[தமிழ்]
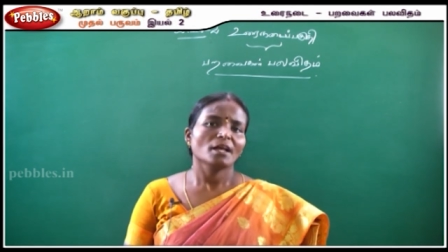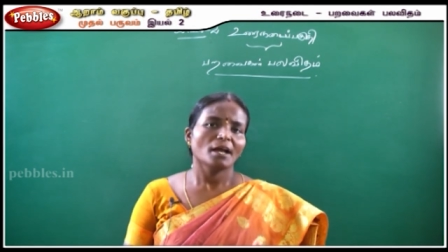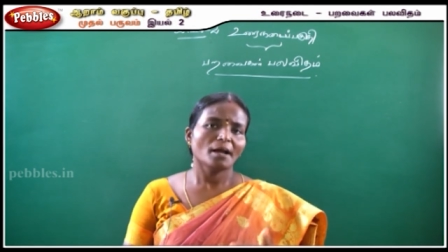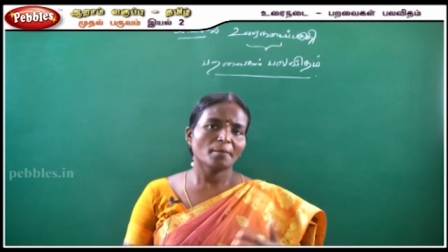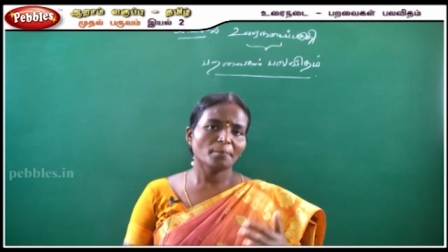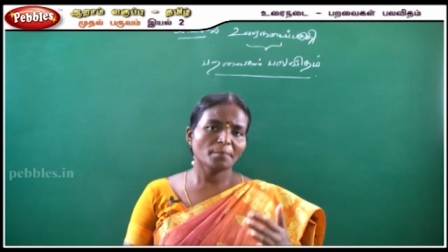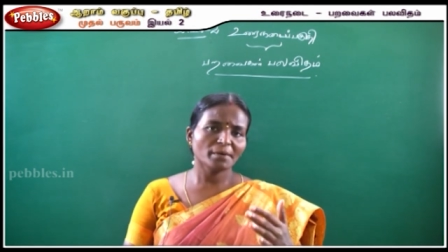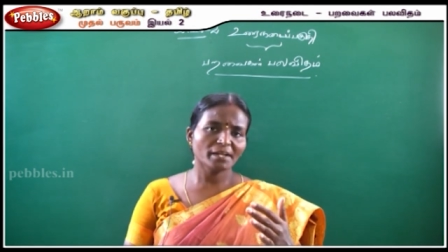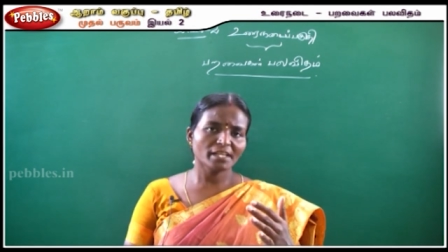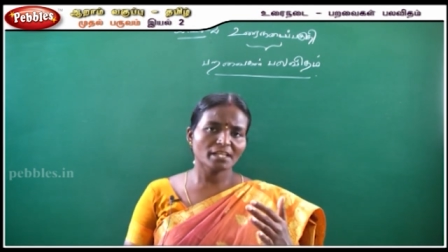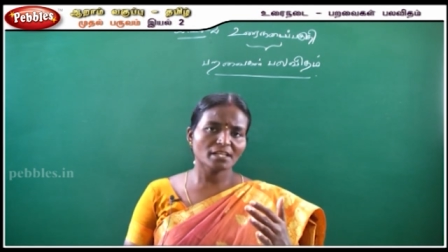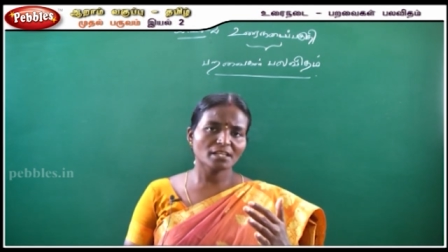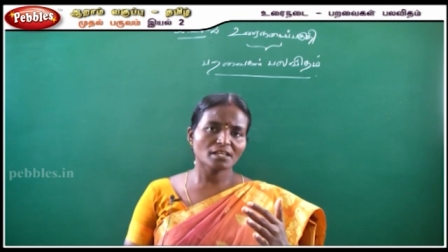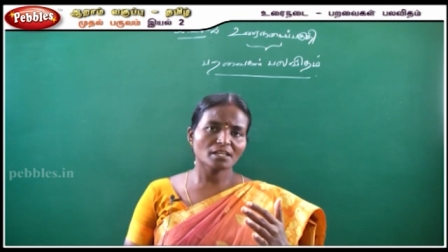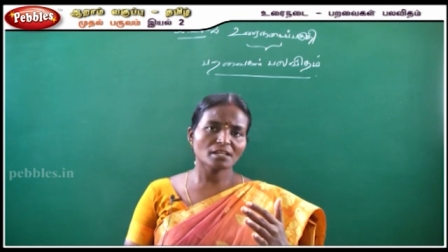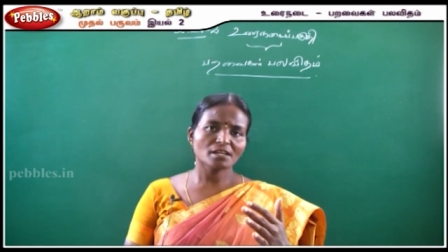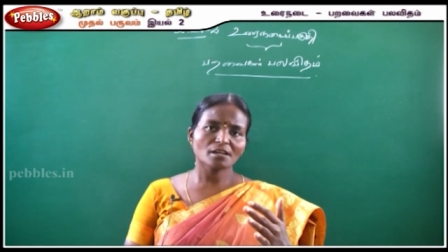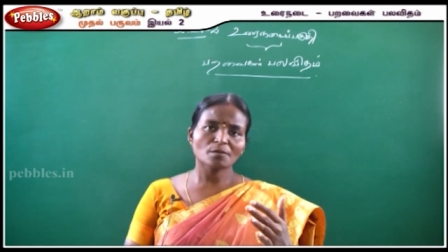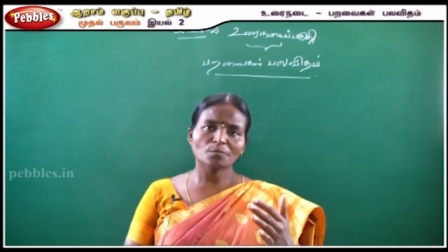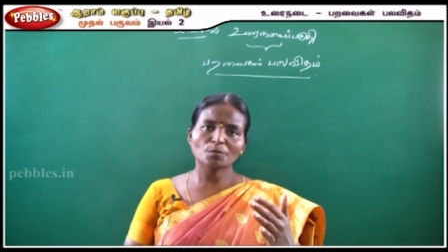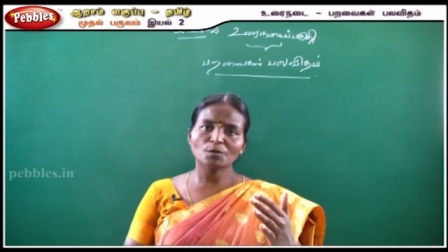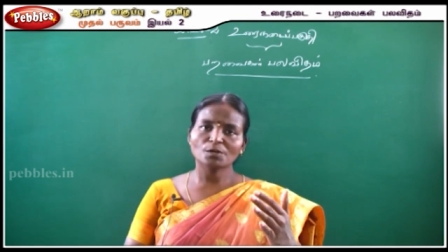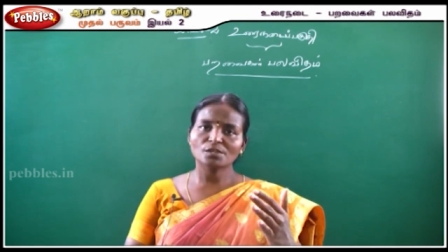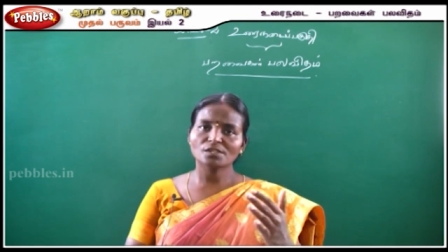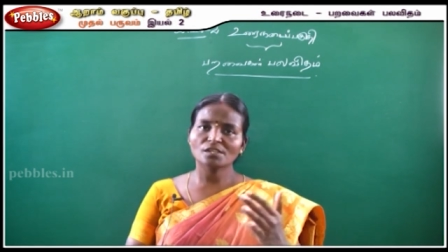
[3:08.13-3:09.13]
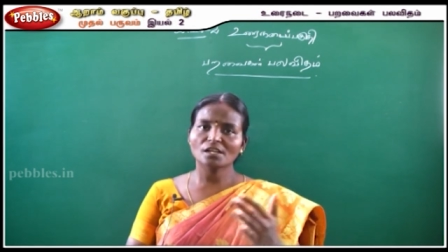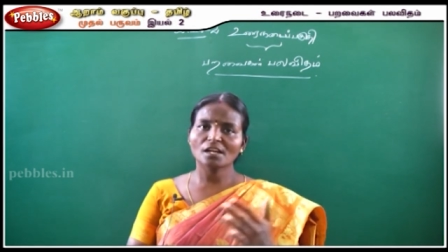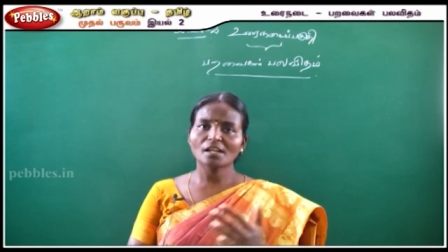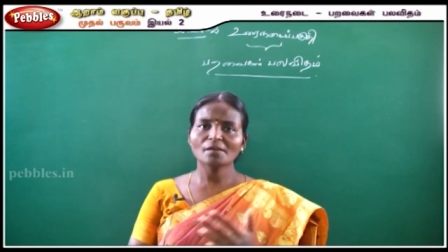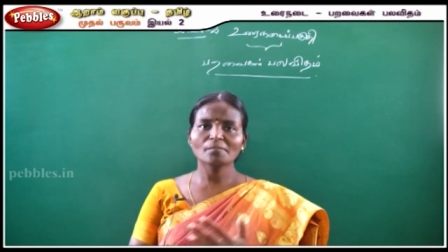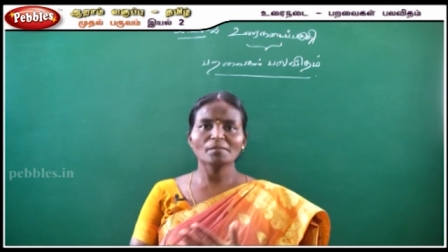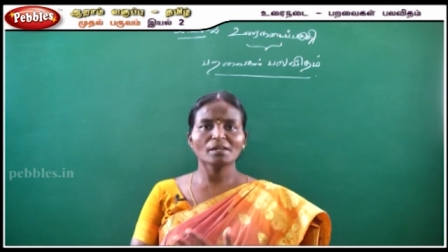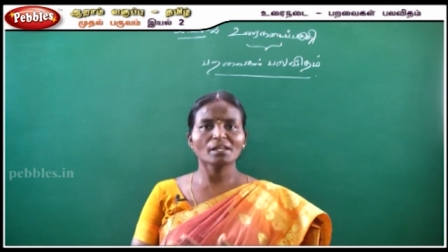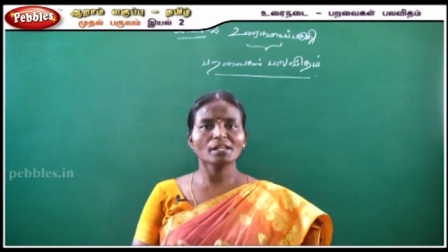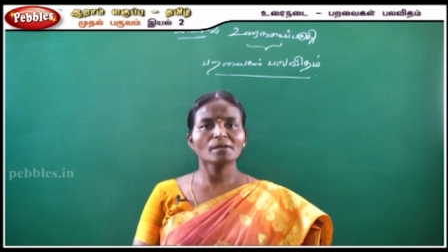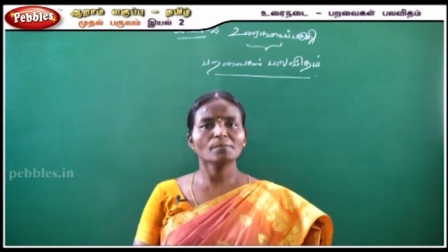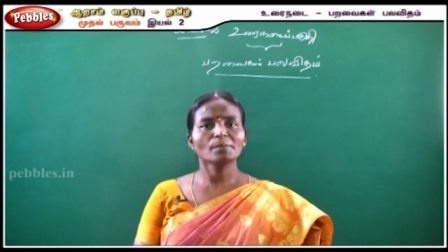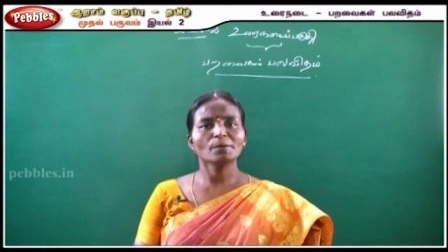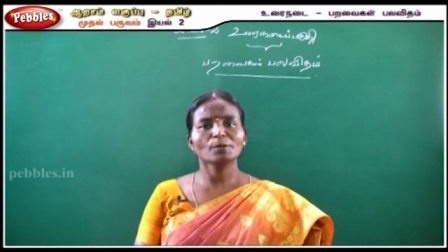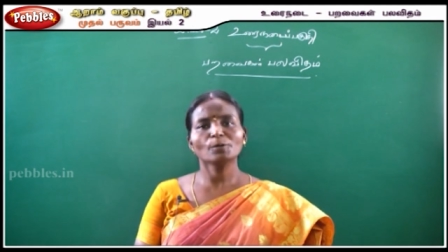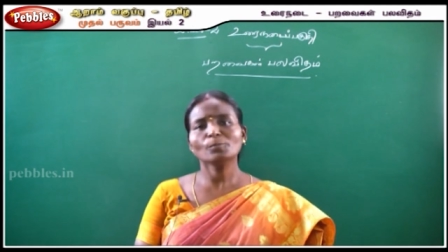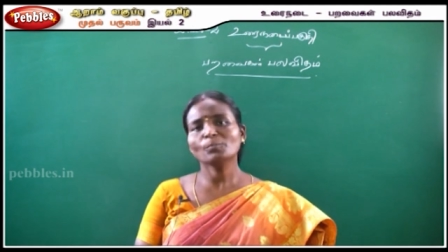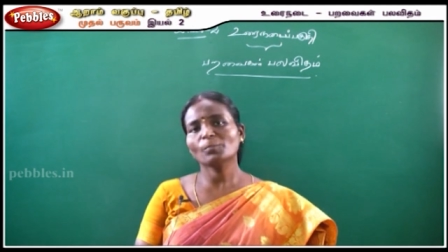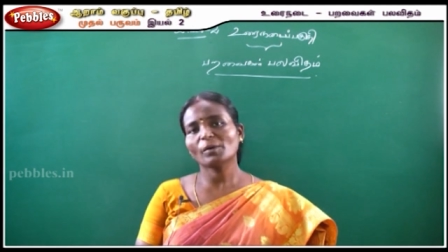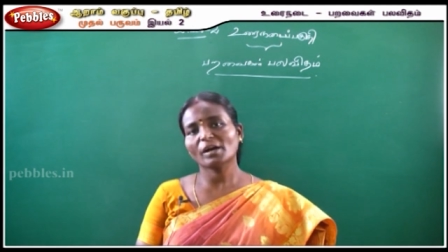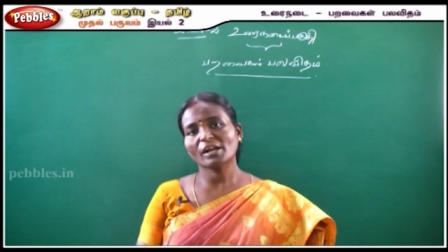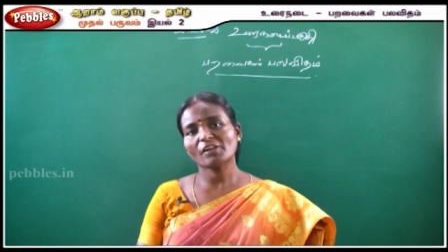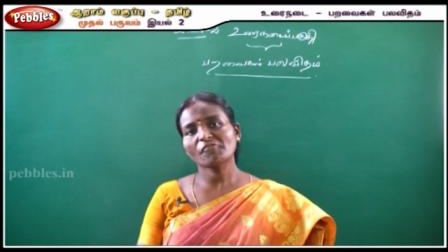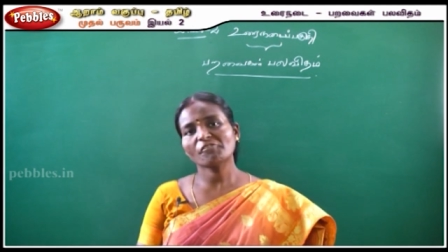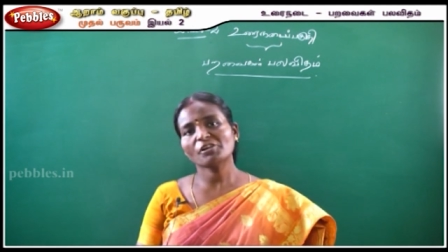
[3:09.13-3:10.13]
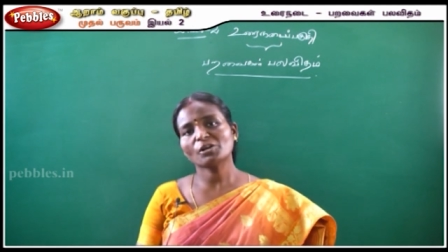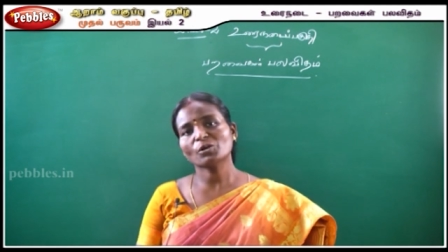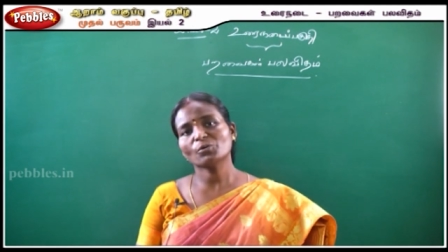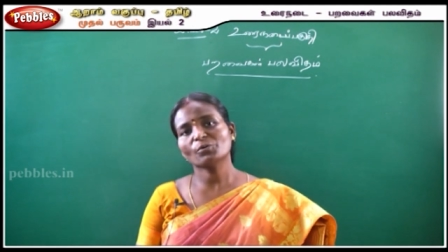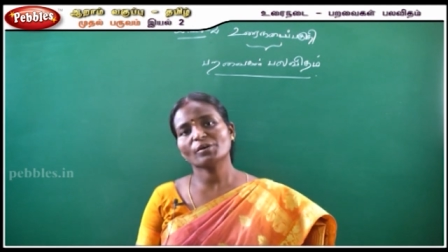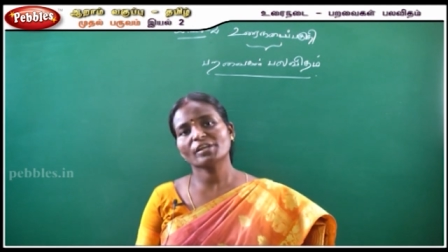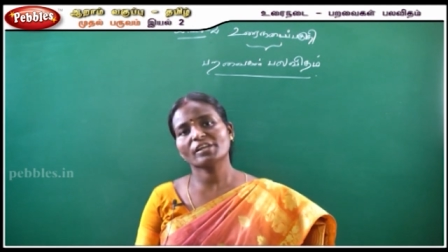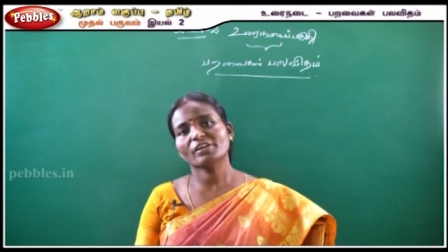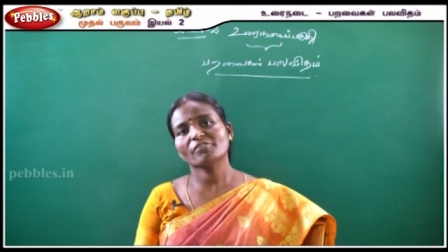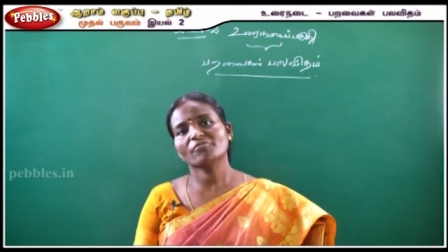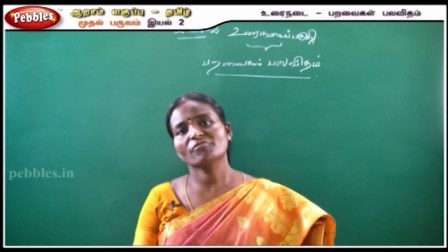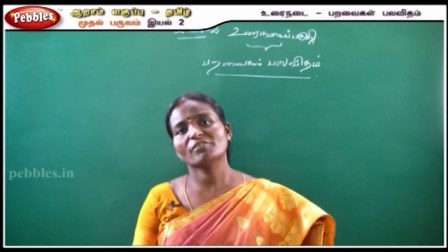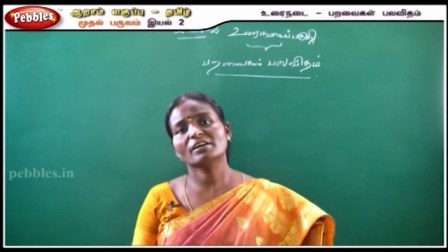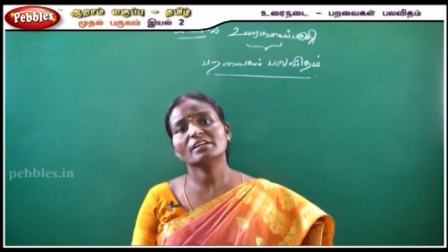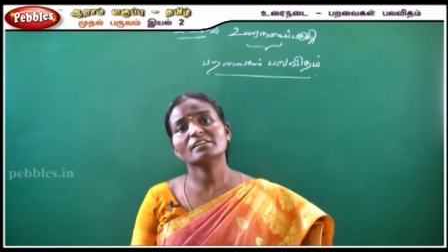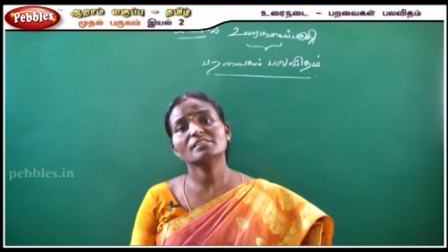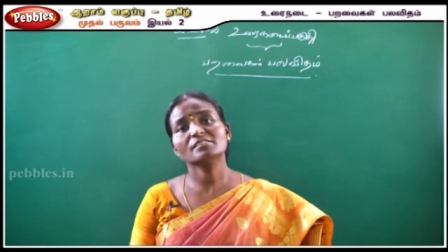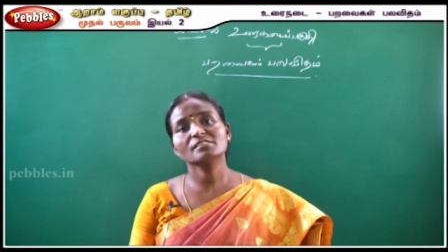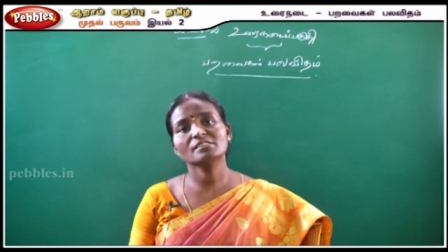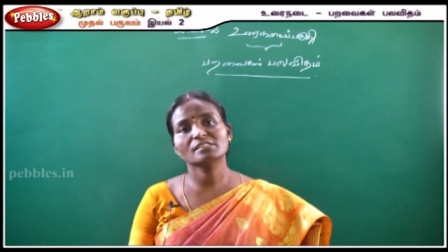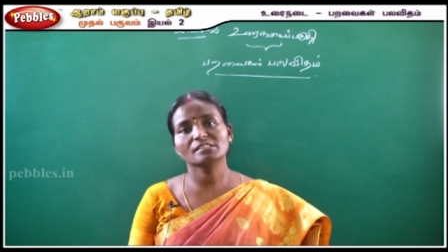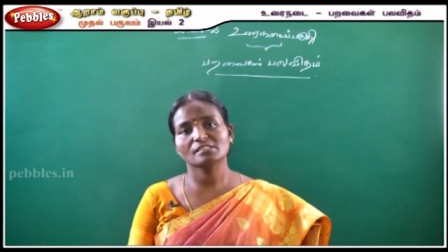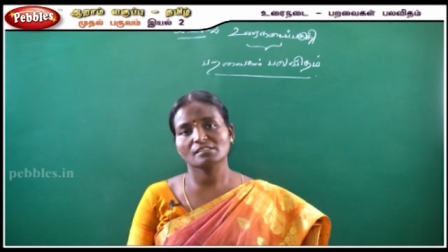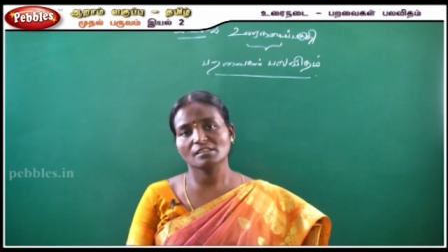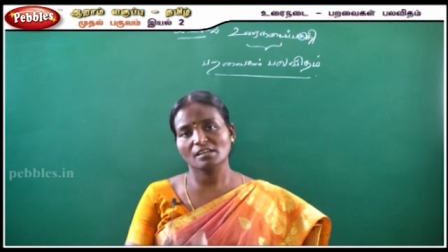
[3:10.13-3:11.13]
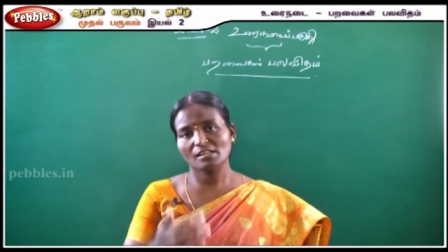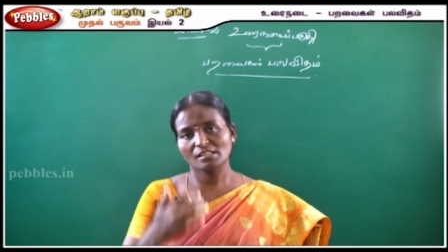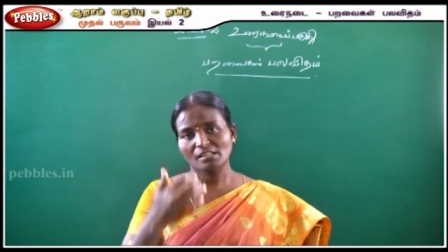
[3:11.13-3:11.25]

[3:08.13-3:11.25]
அப்படி இருக்கின்ற பொழுதெல்லாம் என்ன பண்ணும் பறவைகளுடைய வருத்து